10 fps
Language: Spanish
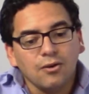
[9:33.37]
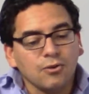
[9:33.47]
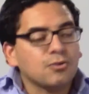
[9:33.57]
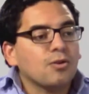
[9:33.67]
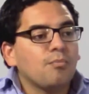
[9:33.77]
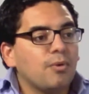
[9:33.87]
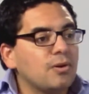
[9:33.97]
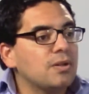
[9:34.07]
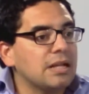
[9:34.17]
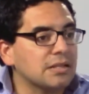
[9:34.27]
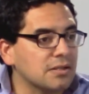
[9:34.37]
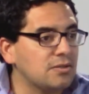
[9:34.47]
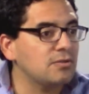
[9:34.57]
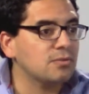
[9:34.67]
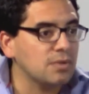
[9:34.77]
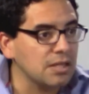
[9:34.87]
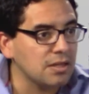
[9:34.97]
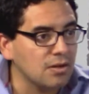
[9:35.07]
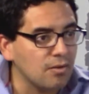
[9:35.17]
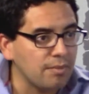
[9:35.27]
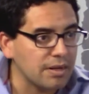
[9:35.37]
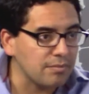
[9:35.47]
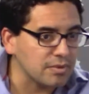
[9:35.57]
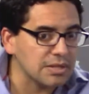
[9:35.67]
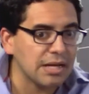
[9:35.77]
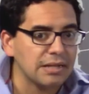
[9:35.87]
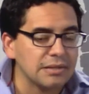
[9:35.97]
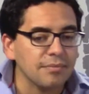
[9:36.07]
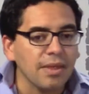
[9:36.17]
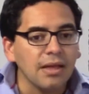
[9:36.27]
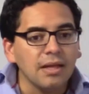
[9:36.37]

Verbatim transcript: otros polos de atracción turísticos para posadas.